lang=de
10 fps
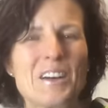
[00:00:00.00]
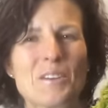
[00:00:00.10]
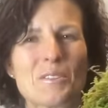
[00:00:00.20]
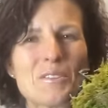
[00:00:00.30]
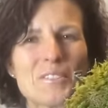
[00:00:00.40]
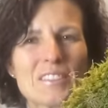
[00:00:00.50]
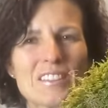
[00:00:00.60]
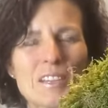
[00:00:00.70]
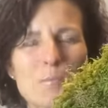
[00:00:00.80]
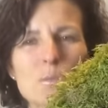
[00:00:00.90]
und
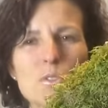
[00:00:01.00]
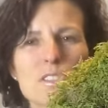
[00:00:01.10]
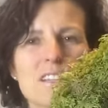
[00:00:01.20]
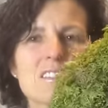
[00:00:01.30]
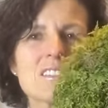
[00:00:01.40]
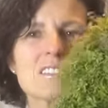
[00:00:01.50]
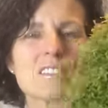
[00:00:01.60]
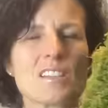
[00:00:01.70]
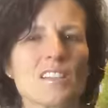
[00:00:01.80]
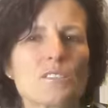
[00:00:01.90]
ich habe Moosgrenze
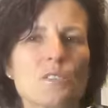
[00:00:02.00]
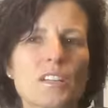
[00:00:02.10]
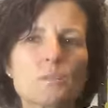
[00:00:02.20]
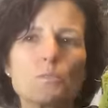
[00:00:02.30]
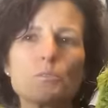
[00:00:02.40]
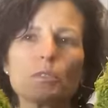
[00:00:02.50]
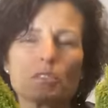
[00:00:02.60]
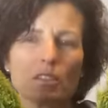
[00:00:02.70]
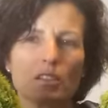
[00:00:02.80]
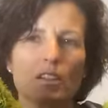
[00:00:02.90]
gesehen, die so ganz pur
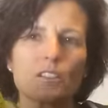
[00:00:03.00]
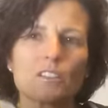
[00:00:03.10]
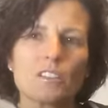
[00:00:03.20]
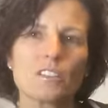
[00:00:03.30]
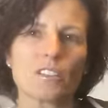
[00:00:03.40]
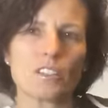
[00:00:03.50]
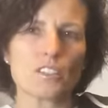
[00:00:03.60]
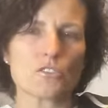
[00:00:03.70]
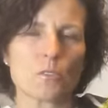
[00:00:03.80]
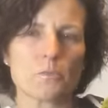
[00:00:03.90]
sind, auch in den
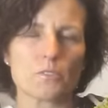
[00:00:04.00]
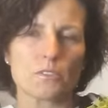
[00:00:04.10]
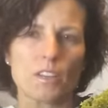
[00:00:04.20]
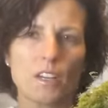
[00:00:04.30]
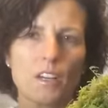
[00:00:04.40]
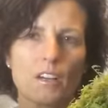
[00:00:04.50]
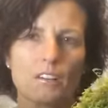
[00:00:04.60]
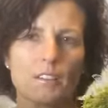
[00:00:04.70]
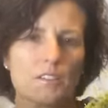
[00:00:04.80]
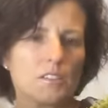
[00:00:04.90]
Online-Shops und,
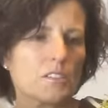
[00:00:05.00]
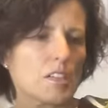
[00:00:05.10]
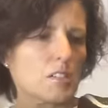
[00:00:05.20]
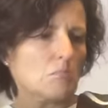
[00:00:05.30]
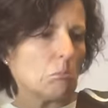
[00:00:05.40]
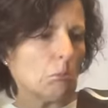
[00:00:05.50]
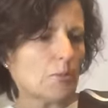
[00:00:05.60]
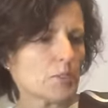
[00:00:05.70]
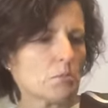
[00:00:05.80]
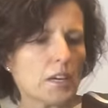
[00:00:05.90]
und habe ich gedacht,
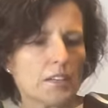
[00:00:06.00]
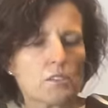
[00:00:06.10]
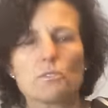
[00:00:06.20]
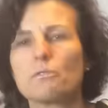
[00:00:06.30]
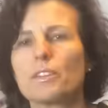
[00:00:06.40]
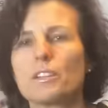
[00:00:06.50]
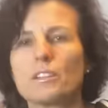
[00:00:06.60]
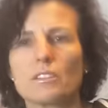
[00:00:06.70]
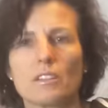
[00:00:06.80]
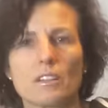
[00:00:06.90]
ist mir eigentlich zu
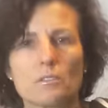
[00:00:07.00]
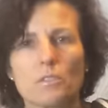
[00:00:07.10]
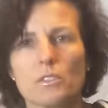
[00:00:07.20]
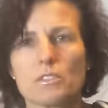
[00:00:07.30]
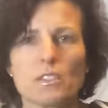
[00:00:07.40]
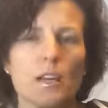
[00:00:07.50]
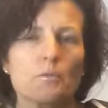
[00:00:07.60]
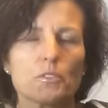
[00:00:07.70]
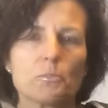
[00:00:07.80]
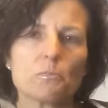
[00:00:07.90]
wenig, ja. Ich wollte es
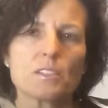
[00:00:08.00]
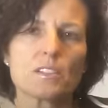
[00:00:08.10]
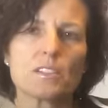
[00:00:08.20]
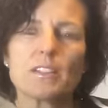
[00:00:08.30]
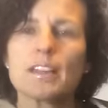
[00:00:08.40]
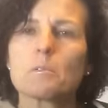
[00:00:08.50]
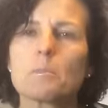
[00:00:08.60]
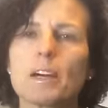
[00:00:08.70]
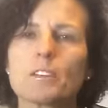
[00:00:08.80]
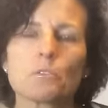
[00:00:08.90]
einfach so ein bisschen nett
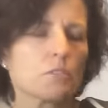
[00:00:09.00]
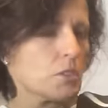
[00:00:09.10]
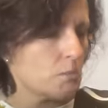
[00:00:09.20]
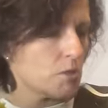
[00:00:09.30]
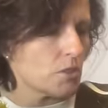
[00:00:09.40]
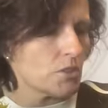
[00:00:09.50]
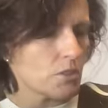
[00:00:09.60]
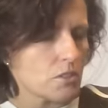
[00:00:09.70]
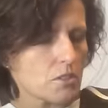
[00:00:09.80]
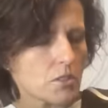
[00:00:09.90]
machen und was
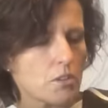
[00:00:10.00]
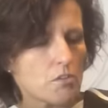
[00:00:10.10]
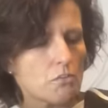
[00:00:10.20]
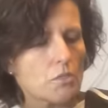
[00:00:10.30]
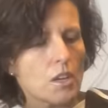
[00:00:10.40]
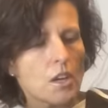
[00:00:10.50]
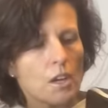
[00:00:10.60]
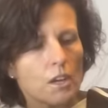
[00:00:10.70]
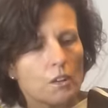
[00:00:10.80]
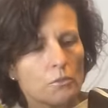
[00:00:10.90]
Besonderes draus und
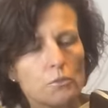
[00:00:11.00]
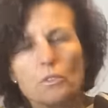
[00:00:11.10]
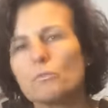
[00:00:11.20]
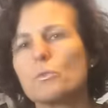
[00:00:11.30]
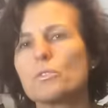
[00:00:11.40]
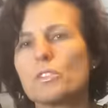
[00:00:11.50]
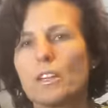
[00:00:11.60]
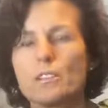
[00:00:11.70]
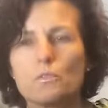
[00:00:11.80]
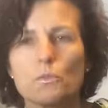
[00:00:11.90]
nur ein
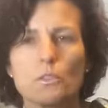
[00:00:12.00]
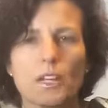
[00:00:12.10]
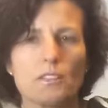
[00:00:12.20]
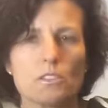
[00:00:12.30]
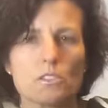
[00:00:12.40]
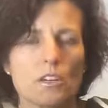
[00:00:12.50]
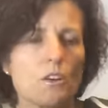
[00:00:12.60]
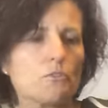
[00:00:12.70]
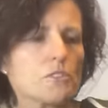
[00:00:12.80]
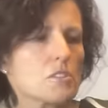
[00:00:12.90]
Mooskranz, wo gar nichts
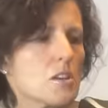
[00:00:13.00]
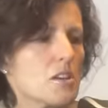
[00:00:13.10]
drauf ist,